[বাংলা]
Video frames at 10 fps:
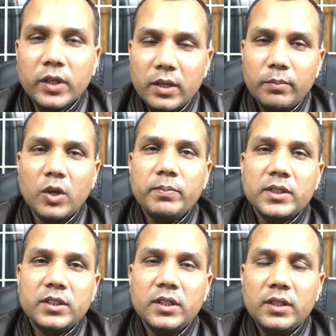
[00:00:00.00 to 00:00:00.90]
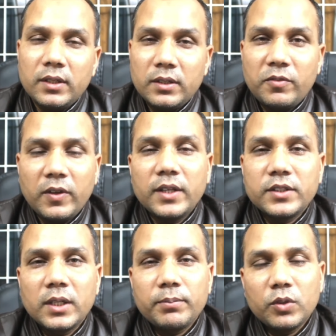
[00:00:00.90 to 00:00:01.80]
অনেকেই ভয় পাচ্ছেন
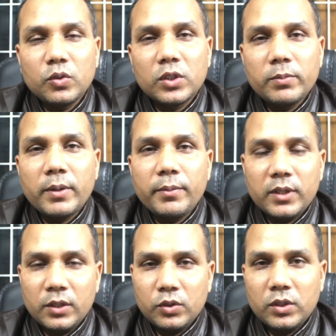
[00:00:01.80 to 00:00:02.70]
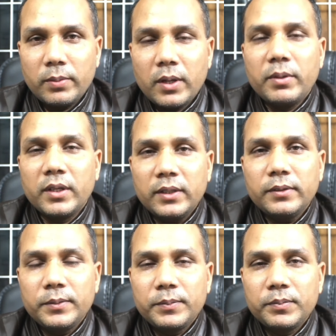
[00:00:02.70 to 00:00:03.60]
ফ্রিলান্সিং আপনি করতে পারবেন কি করতে পারবেন না